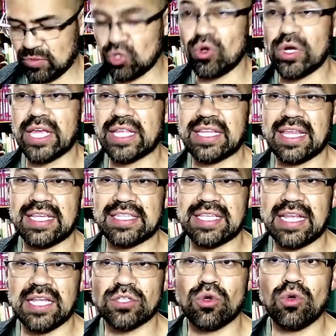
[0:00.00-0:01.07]
conectadas
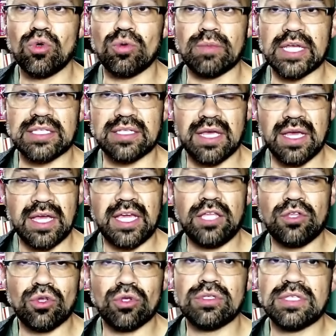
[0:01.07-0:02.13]
a las columnas
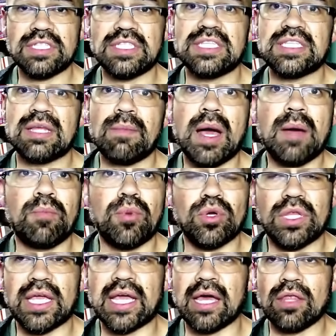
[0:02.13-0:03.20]
y todo este sistema
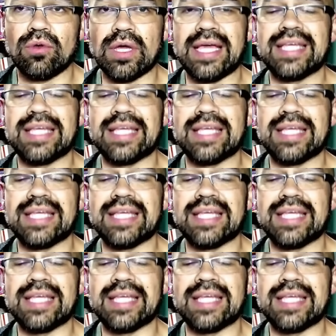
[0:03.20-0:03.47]
aporticado